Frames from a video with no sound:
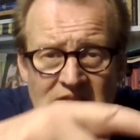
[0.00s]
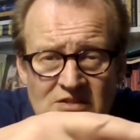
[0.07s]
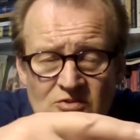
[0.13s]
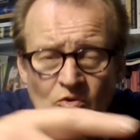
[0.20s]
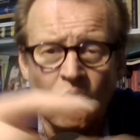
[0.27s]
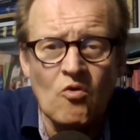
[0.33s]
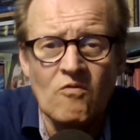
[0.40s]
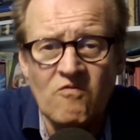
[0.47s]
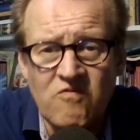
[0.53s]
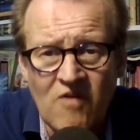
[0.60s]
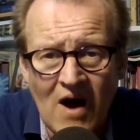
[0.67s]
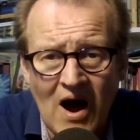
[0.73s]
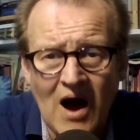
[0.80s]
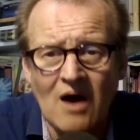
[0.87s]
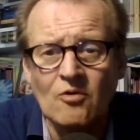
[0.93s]
so
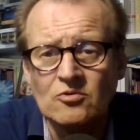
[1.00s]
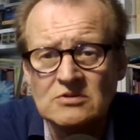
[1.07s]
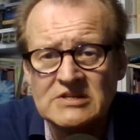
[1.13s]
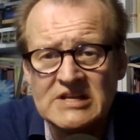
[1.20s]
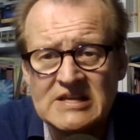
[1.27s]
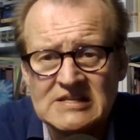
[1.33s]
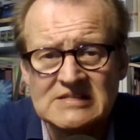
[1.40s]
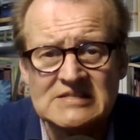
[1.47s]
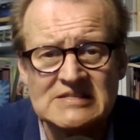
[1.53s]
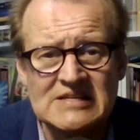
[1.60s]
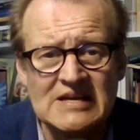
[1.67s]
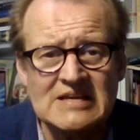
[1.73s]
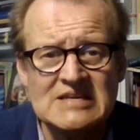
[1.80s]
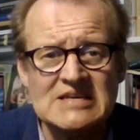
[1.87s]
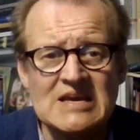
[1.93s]
war und ist
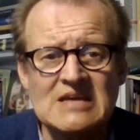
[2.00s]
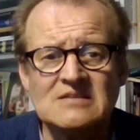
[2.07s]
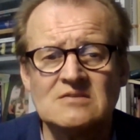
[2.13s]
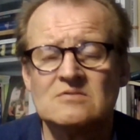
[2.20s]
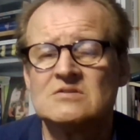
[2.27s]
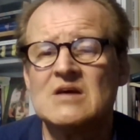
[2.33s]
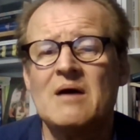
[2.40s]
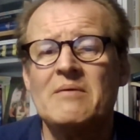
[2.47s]
Jesus.